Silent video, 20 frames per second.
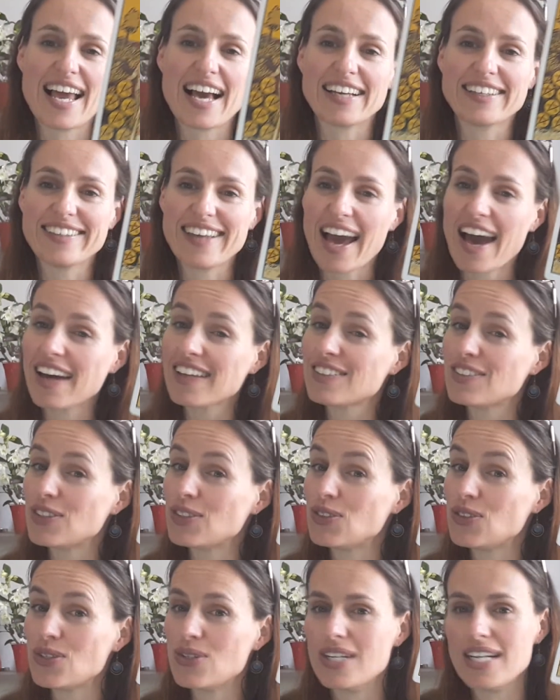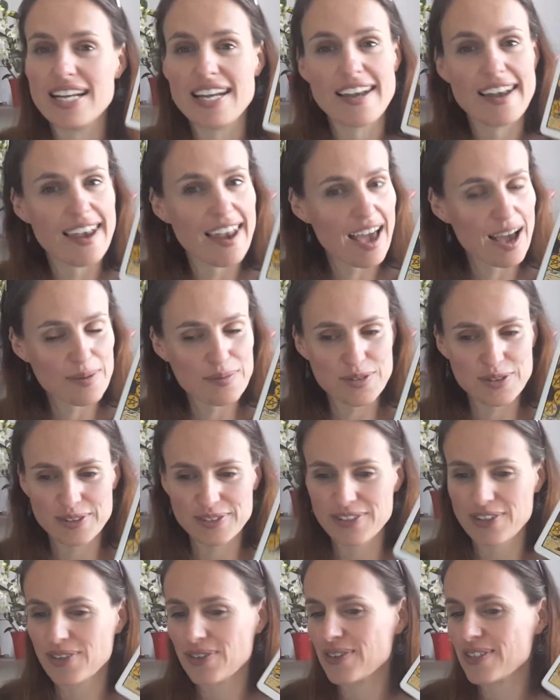la carte de
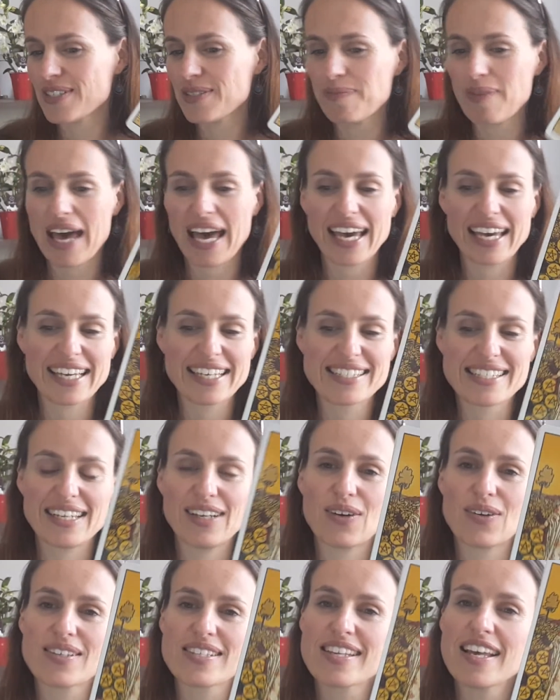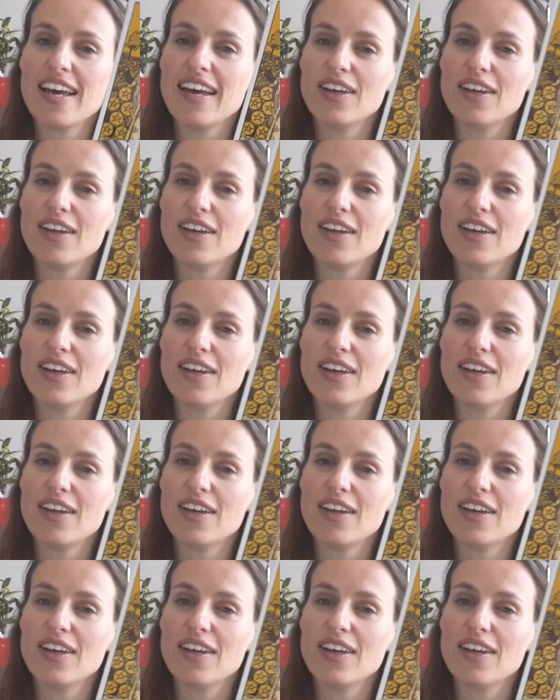l'abondance par excellence.